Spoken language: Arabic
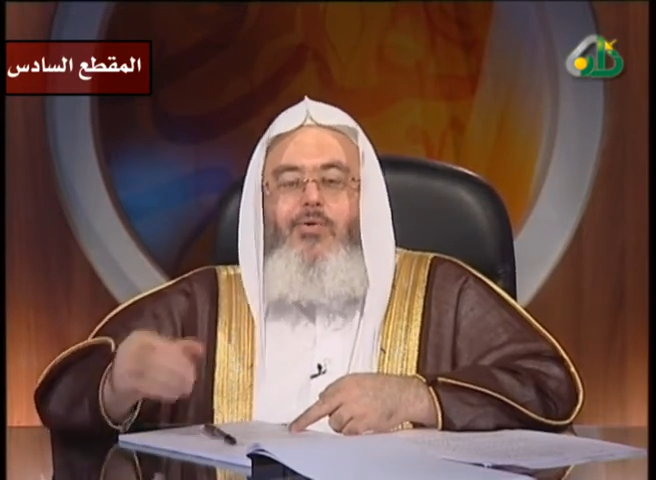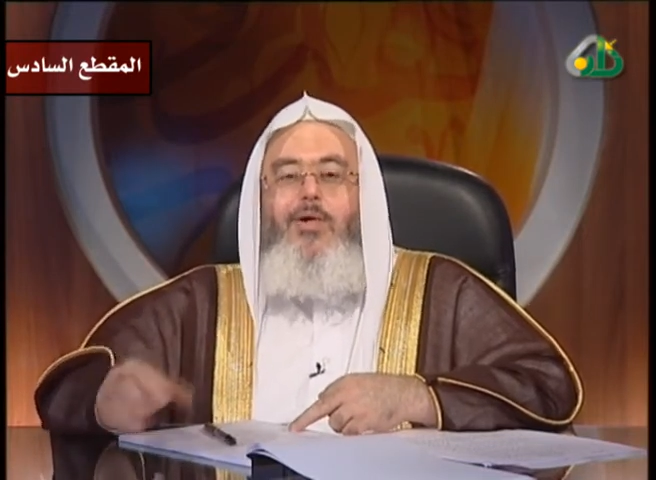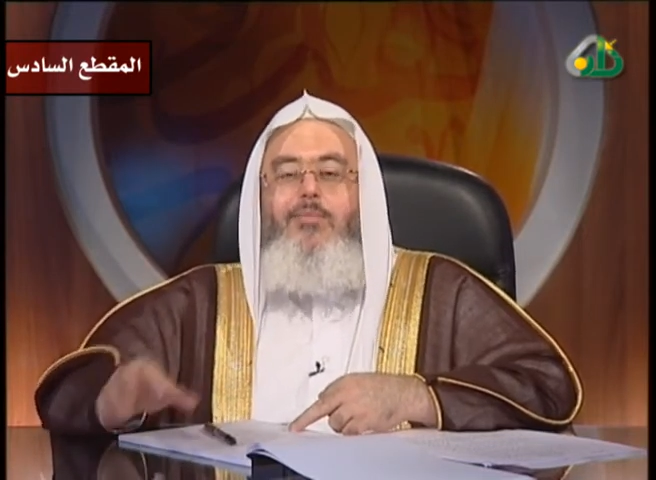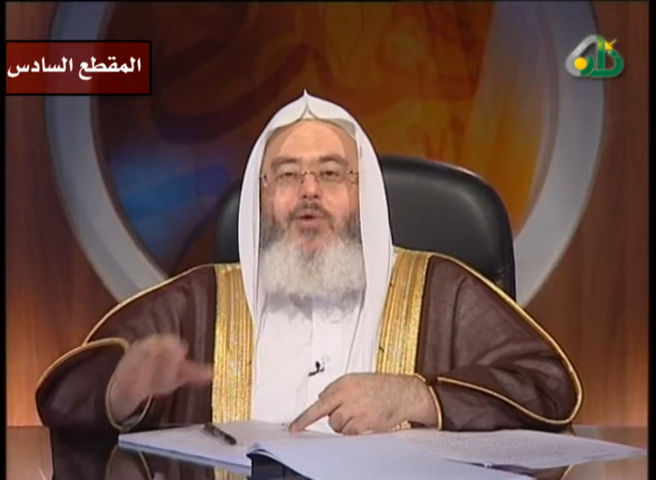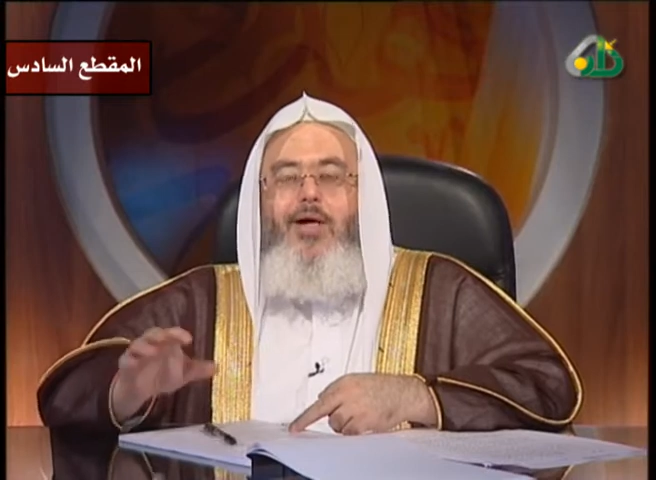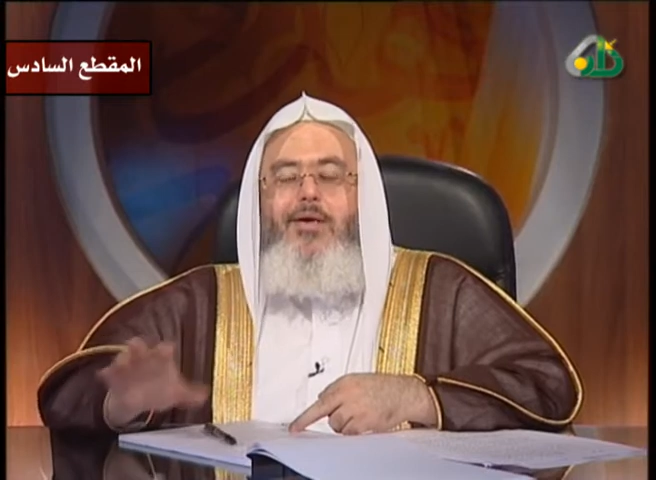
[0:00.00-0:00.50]

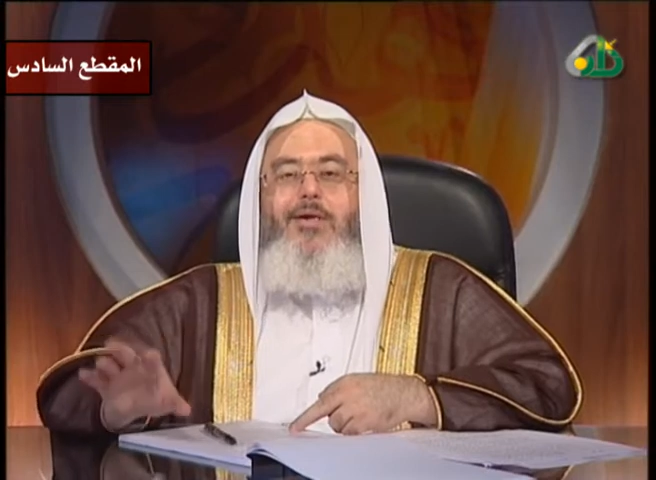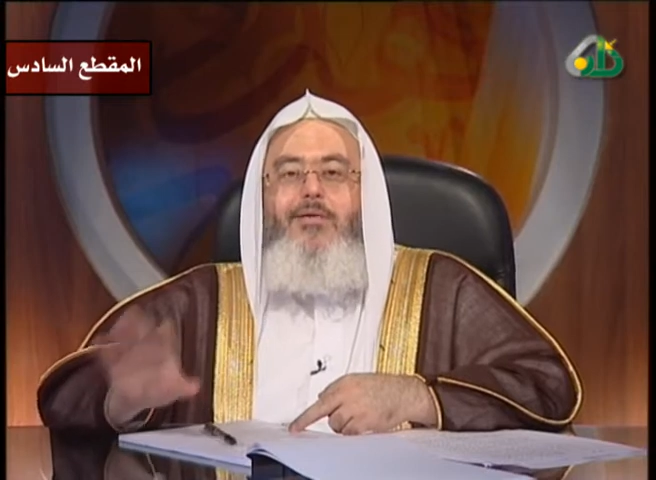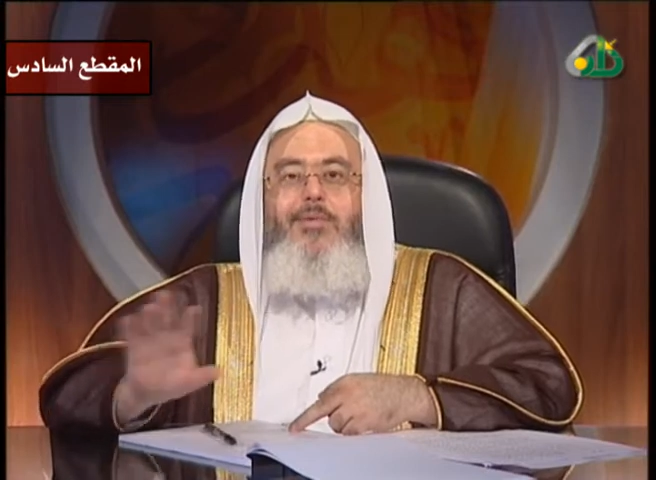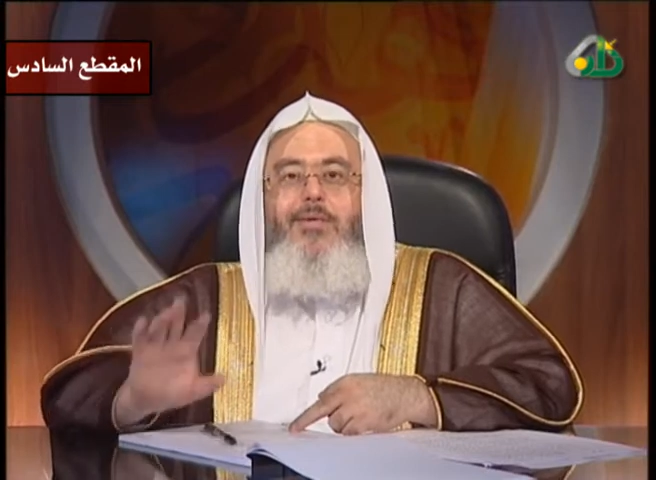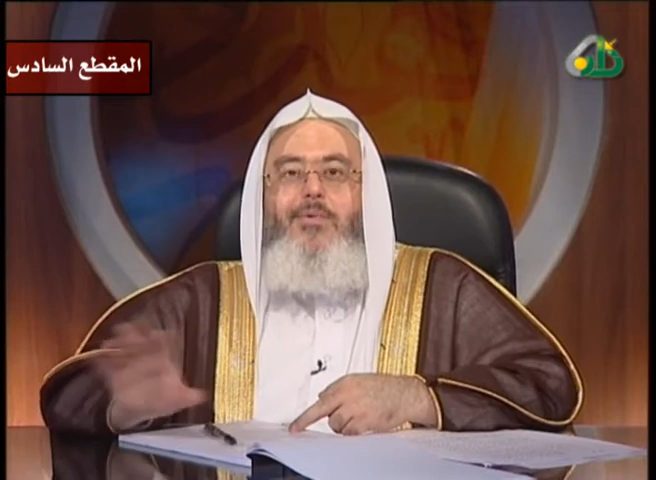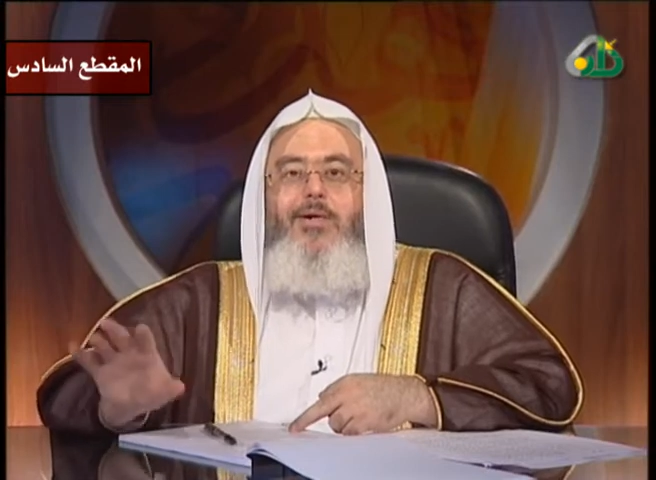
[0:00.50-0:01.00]
هو
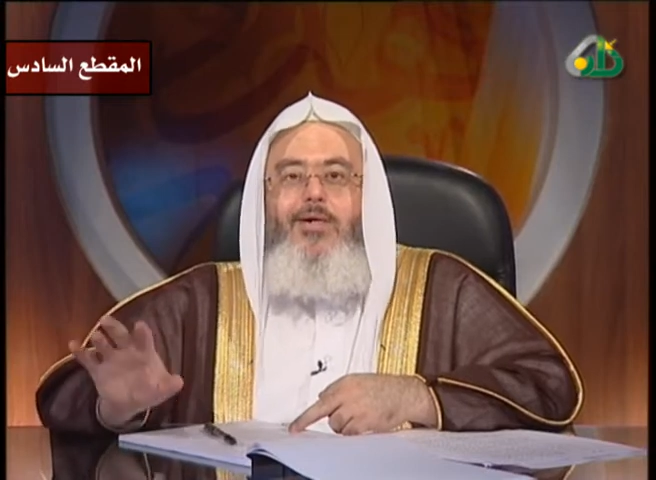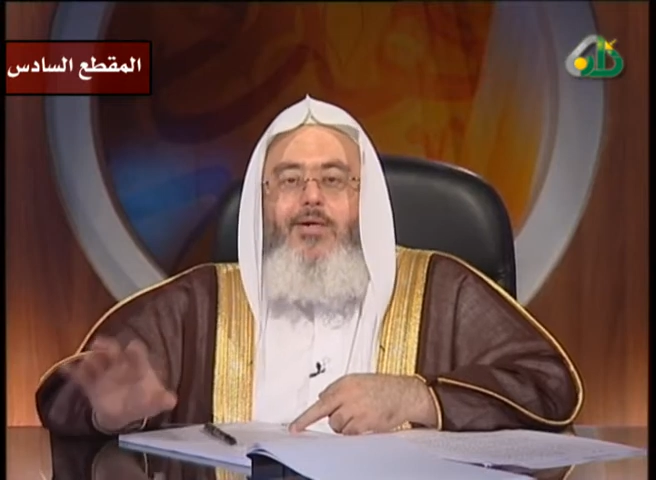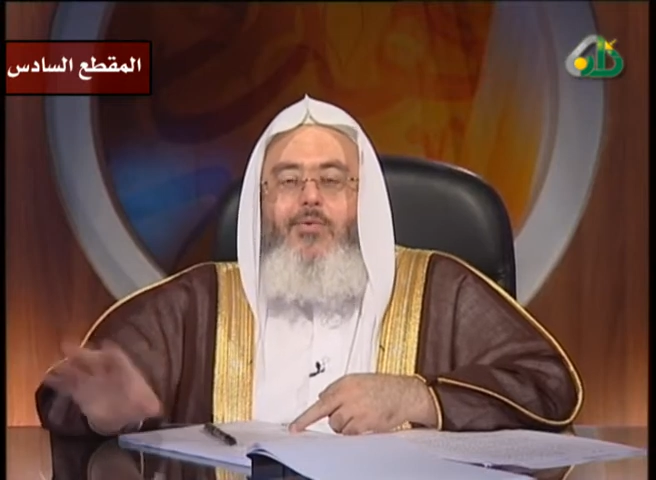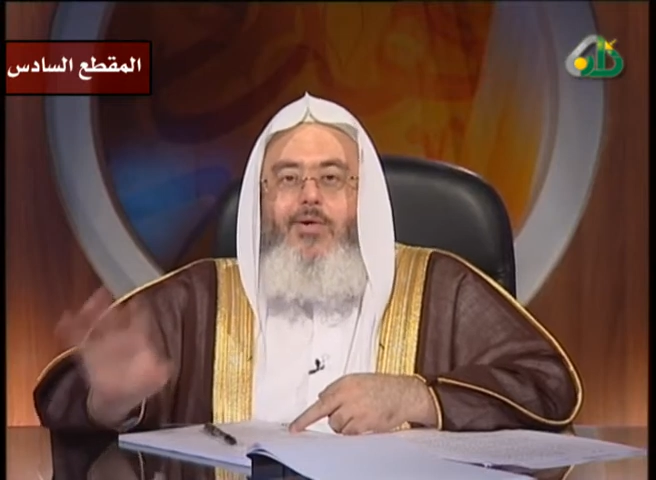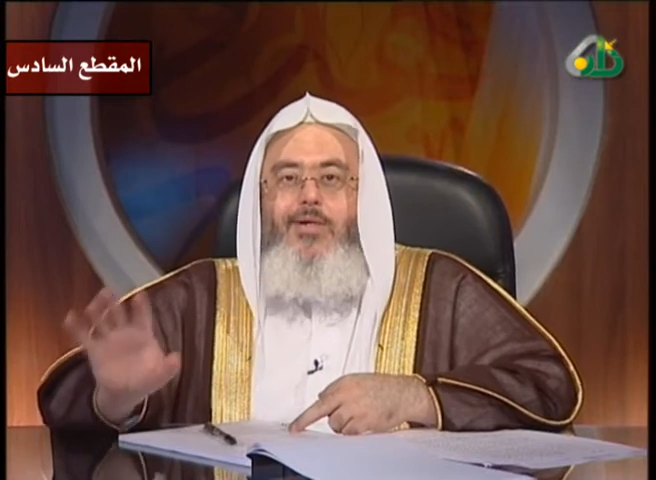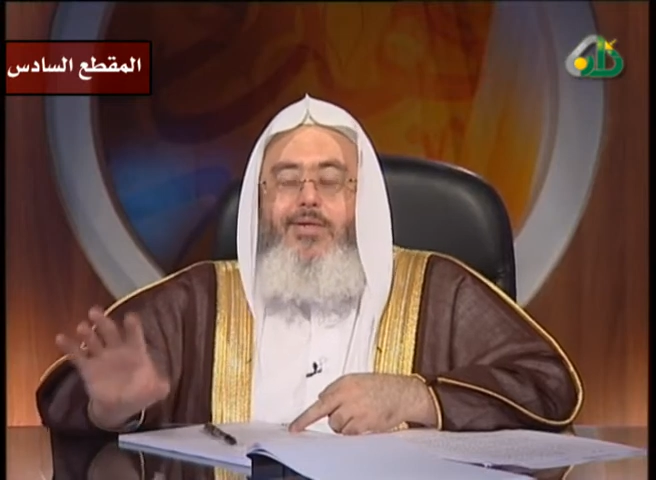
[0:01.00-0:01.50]
محرم ربا
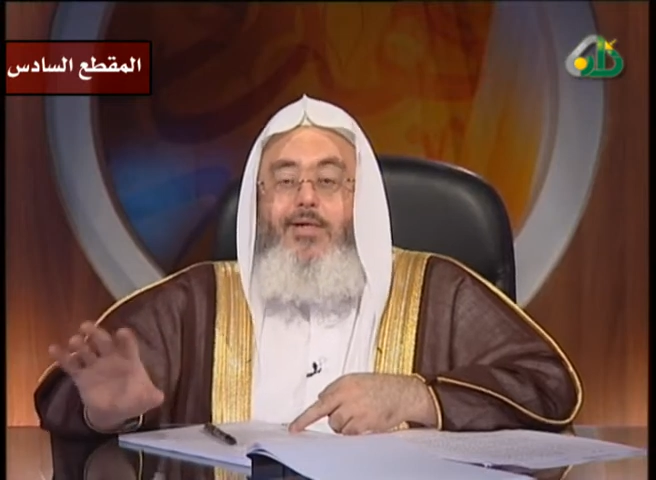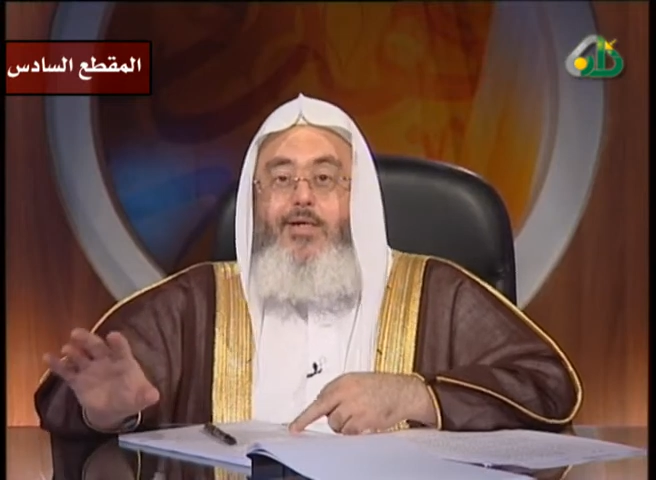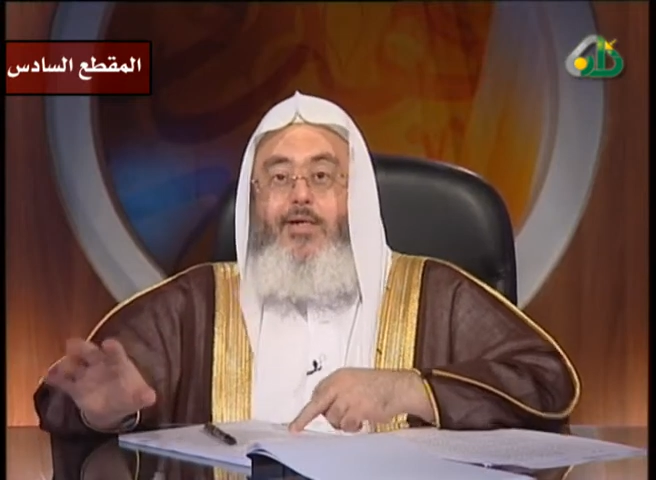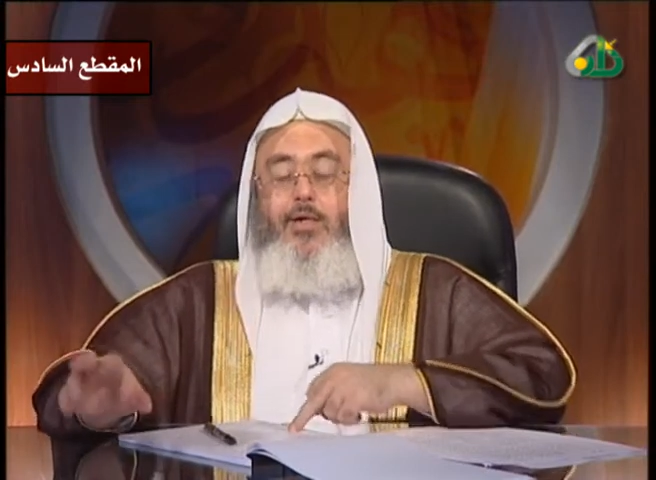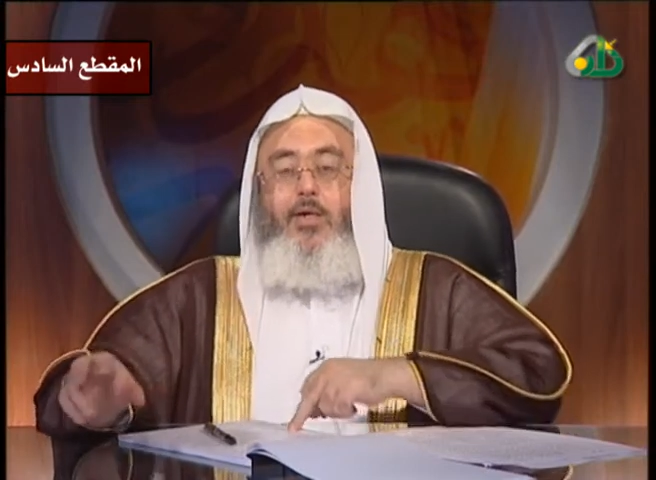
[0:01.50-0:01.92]
واضح